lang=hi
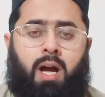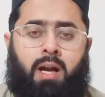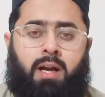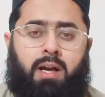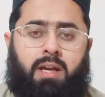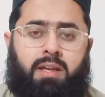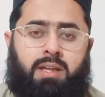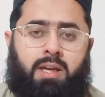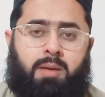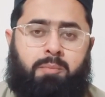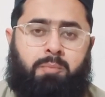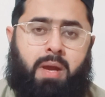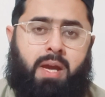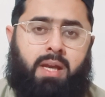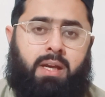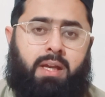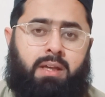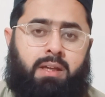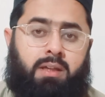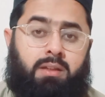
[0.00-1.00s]
अगर ये
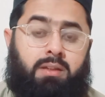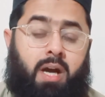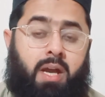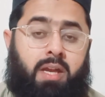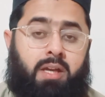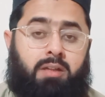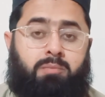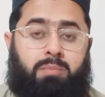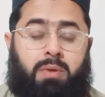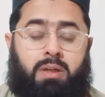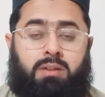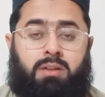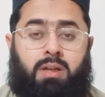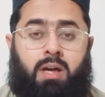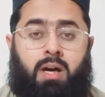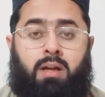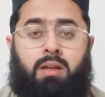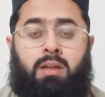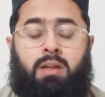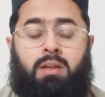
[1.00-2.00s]
पहले हिदायत पर
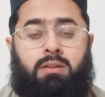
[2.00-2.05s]
था